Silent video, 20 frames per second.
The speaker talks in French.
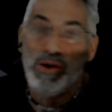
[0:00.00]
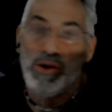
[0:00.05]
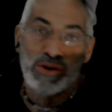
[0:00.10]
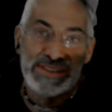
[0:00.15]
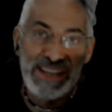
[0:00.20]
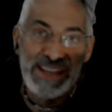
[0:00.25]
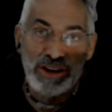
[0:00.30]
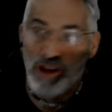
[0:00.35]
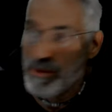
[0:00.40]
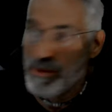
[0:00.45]

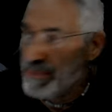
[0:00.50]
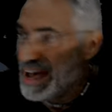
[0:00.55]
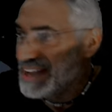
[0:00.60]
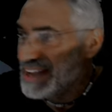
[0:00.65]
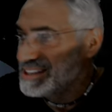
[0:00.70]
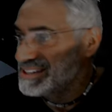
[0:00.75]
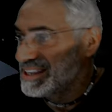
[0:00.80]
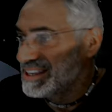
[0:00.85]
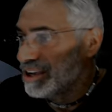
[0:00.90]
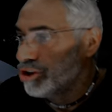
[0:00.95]
On sait que
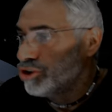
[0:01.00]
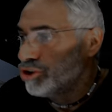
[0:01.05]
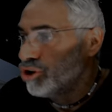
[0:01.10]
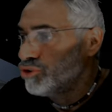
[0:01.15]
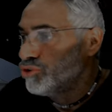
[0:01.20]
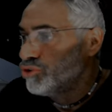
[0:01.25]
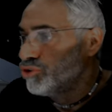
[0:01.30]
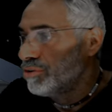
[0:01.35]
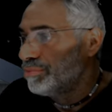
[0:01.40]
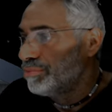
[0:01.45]
Mars est
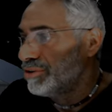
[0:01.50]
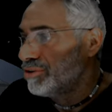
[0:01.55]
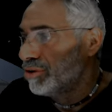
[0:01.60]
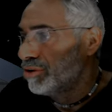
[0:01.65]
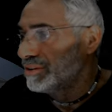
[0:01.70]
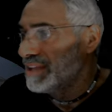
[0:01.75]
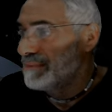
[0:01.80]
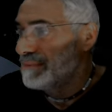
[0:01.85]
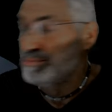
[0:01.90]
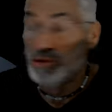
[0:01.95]
reconnu depuis
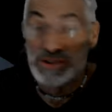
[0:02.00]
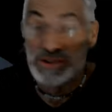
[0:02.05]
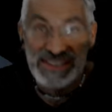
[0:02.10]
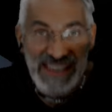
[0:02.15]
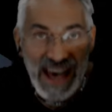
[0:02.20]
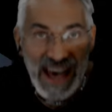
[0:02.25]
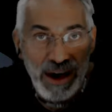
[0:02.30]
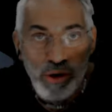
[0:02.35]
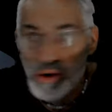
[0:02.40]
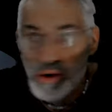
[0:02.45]
longtemps pour
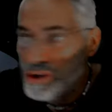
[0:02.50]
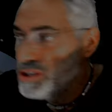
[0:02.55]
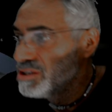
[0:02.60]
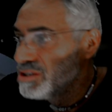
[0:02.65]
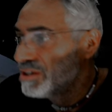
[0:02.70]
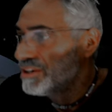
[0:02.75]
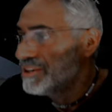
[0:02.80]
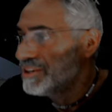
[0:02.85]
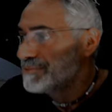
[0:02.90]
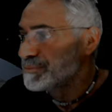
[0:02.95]
sa
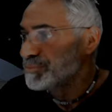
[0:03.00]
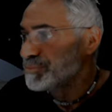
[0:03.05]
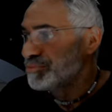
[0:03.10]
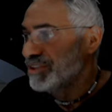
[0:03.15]
rouille,